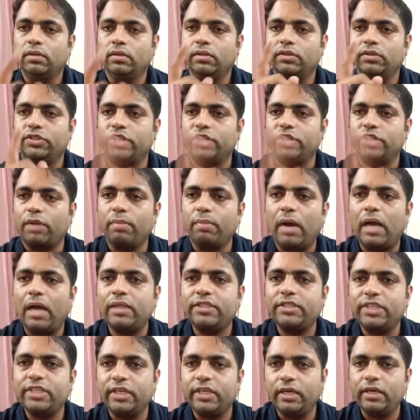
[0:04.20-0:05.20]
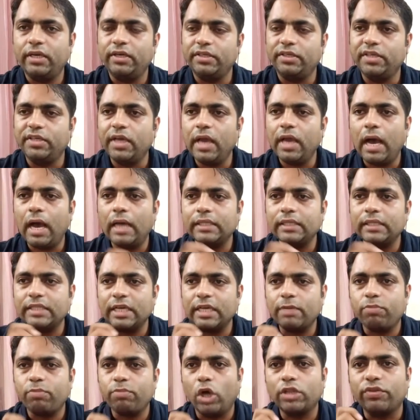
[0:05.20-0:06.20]
जगमाल जी ये आज एक
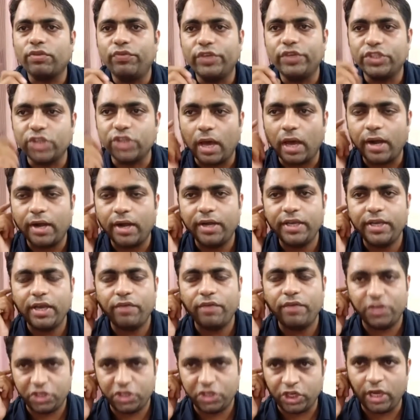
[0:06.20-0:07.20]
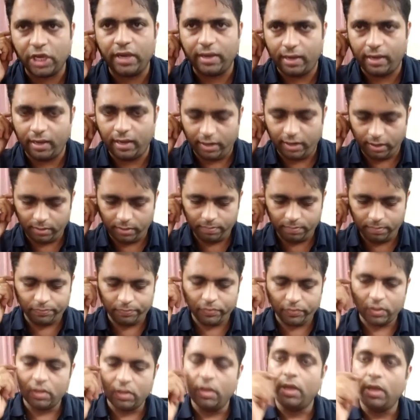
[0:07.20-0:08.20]
बहुत विचारणीय विषय है
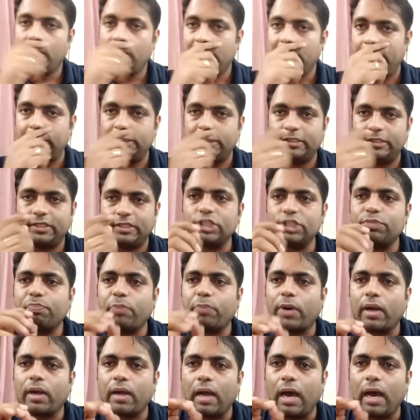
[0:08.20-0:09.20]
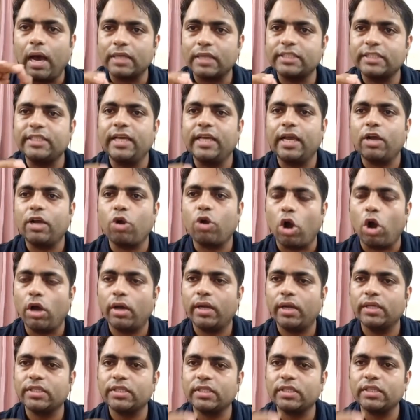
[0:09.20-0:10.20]
जी। कि जिस प्रकार से
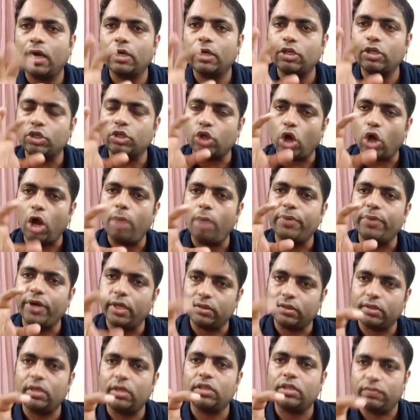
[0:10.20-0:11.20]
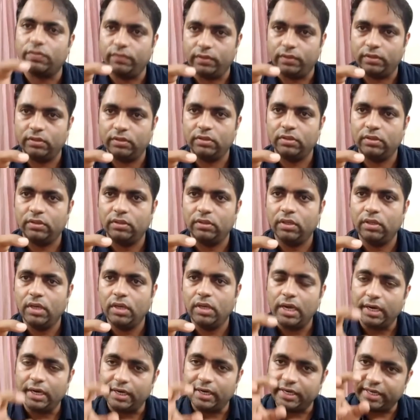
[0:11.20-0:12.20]
कांग्रेस का टॉप नेतृत्व
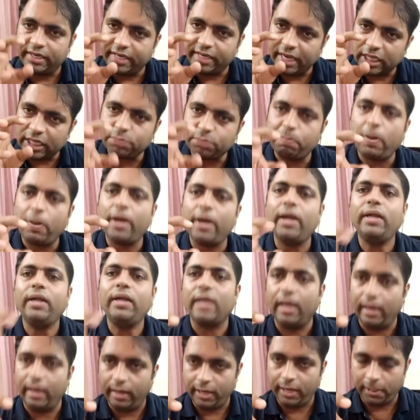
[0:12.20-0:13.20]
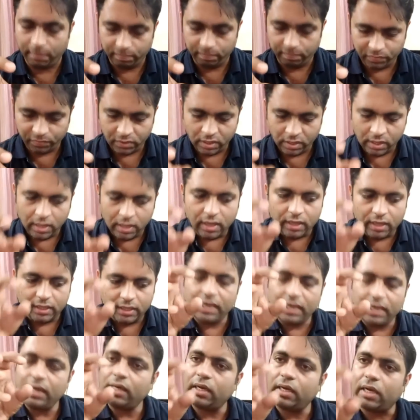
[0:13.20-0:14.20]
डेस्परेट है
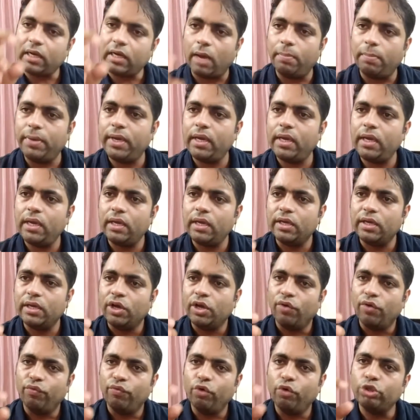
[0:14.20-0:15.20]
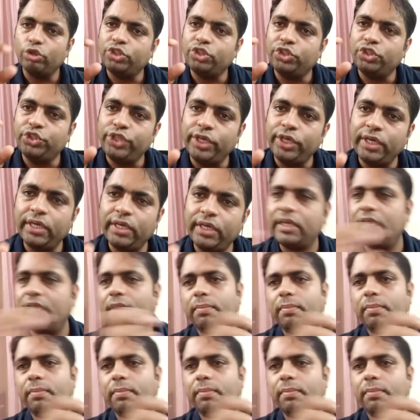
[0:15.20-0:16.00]
कि कभी वो चीन की